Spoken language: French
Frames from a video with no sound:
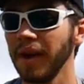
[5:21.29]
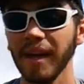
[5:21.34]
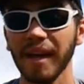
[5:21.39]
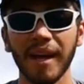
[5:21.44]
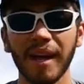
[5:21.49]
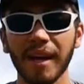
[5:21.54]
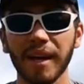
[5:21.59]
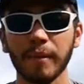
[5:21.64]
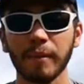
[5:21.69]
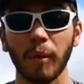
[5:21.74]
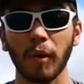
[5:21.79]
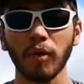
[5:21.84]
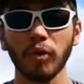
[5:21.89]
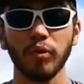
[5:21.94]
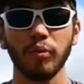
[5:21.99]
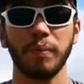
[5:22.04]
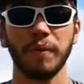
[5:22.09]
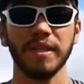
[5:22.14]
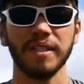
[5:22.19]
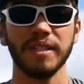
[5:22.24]
et aller prendre
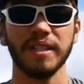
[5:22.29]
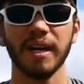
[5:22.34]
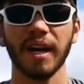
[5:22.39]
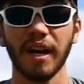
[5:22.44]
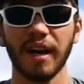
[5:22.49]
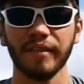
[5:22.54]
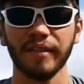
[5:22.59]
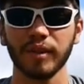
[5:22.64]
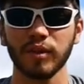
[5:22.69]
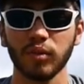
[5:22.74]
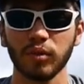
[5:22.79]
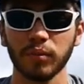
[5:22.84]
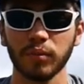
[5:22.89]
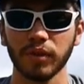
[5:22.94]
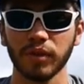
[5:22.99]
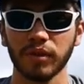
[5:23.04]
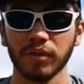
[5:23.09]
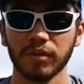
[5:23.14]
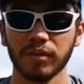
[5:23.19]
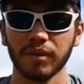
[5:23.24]
du plaisir avec tout le
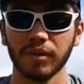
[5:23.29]
monde.